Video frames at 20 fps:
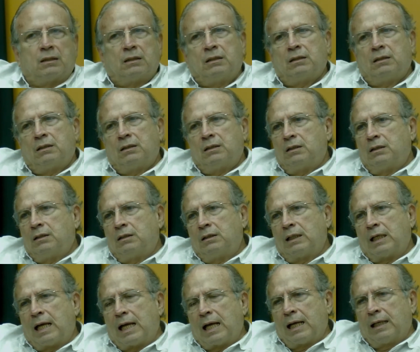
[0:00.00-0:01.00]
E
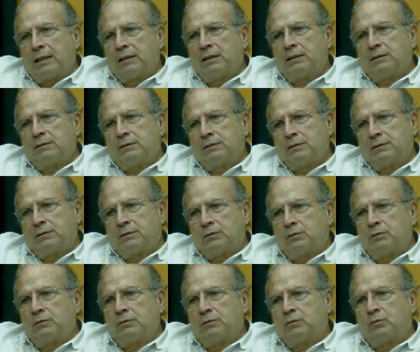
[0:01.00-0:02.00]
lá, né,
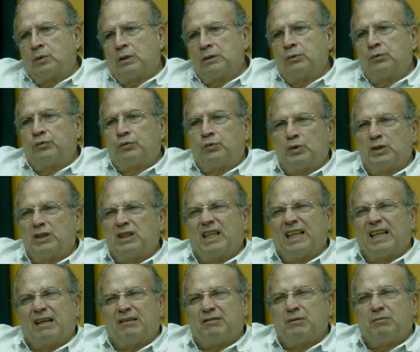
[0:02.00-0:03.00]
quando fui,
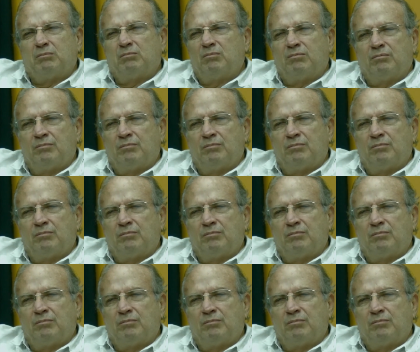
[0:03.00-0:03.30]
ganhava